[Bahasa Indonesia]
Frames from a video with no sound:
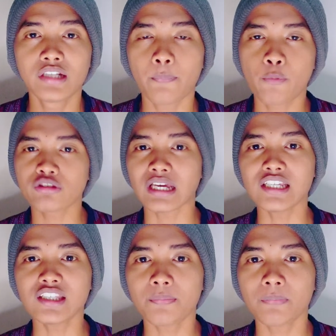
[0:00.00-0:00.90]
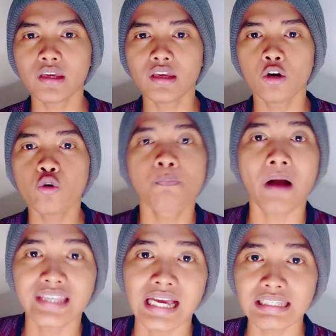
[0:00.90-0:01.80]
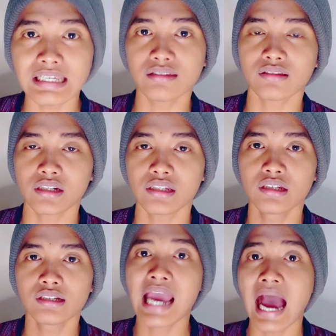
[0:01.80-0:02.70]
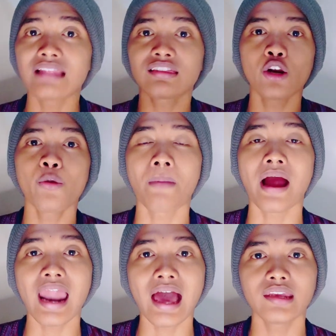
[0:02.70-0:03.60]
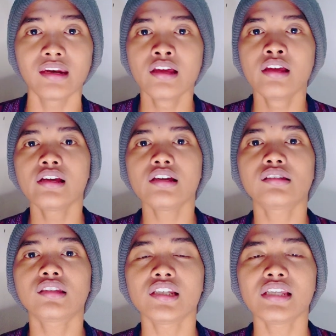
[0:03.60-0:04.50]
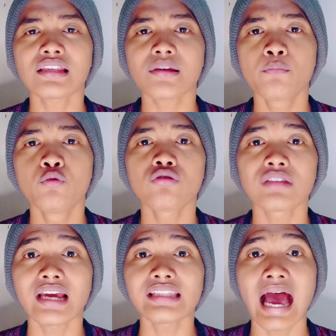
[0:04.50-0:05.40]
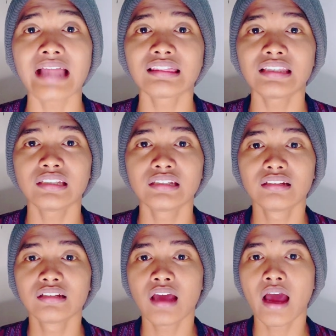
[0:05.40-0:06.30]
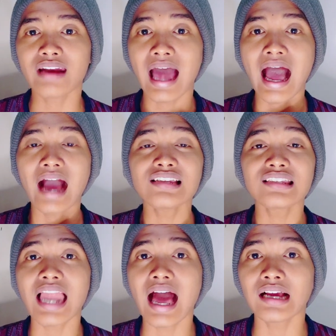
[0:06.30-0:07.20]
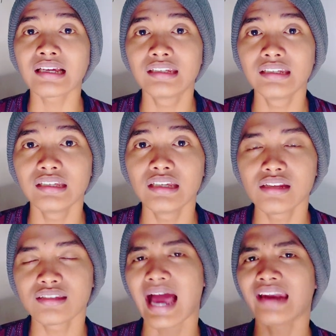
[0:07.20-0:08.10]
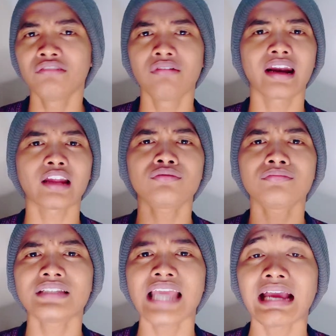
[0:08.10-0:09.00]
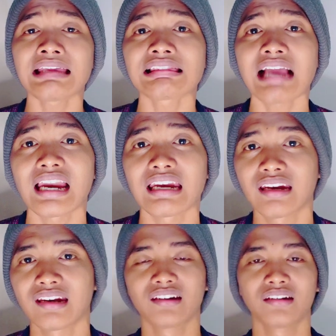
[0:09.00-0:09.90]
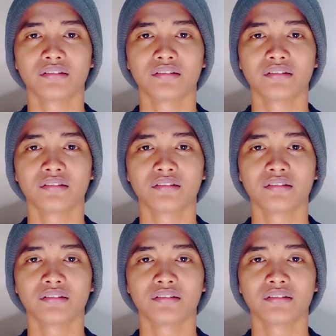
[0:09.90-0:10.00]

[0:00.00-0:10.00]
dia bosan nyicipi lubangnya si istri ganti lubang lain istrinya cemburu sakit hati nangis lagi sandiwara itu menyakitkan